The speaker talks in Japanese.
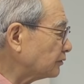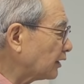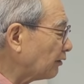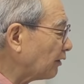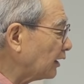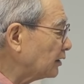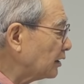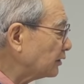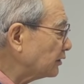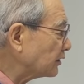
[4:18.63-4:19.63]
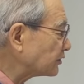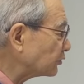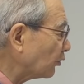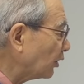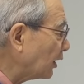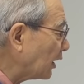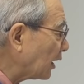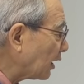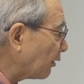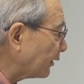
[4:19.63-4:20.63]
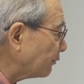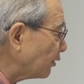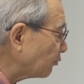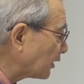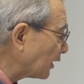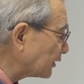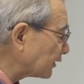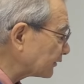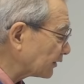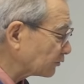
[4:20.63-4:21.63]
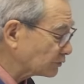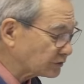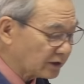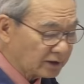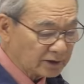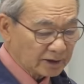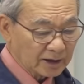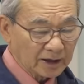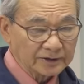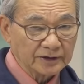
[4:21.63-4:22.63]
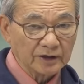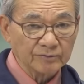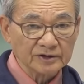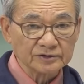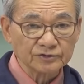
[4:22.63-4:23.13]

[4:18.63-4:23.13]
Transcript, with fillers: ルカはイエスを憐れみ深い方として描いています。